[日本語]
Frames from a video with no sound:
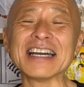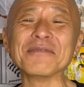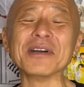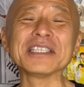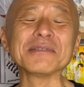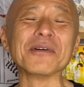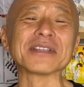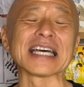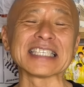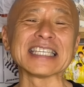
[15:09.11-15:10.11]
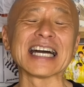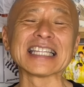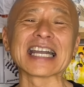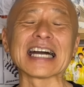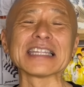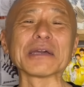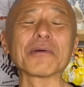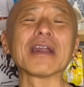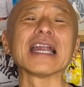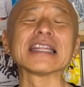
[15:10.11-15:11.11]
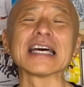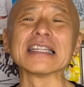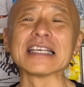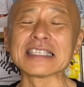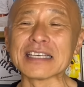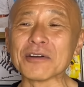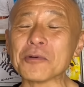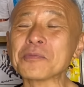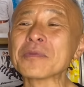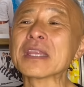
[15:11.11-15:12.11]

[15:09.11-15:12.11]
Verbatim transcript: もういつも立ちはだかってこられたんですけど、